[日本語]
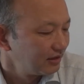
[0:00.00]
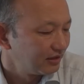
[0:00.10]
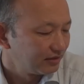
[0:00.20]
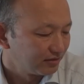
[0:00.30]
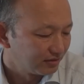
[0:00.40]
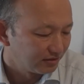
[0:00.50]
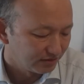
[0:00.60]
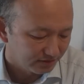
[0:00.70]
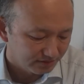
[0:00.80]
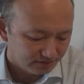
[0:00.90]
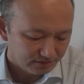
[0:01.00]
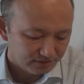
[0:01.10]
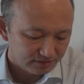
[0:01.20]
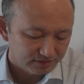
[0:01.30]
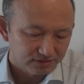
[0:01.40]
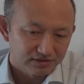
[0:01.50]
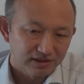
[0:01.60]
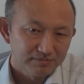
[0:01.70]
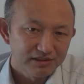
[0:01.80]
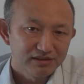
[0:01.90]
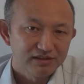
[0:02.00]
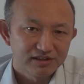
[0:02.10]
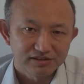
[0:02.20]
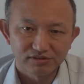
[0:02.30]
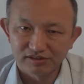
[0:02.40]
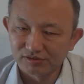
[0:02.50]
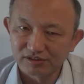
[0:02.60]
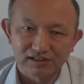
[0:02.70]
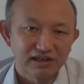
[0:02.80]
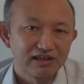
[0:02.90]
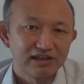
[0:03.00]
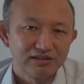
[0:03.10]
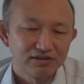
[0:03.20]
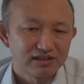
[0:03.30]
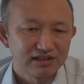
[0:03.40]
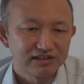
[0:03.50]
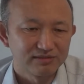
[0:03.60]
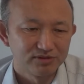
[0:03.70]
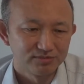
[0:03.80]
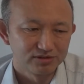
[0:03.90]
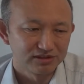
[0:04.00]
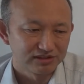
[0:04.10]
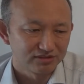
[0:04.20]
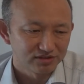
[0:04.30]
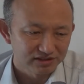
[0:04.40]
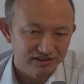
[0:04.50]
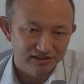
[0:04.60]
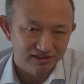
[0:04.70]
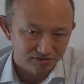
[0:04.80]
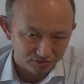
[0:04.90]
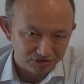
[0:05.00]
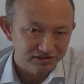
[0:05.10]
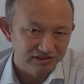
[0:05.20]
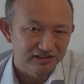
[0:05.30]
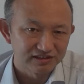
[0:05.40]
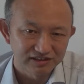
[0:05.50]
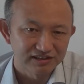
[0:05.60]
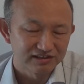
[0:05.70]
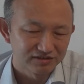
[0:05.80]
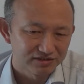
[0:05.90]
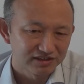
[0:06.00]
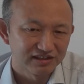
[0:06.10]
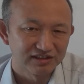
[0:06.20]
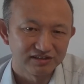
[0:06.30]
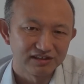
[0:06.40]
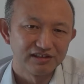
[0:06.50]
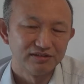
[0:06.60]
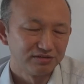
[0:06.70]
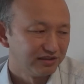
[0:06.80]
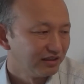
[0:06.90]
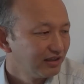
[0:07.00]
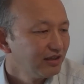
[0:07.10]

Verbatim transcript: えっ、ー、と、その難民認定書ですね、おそらくハンガリー語で書かれたものを持ってきて、これでね、あの、ドイツにあの連れてってくれっていうふうに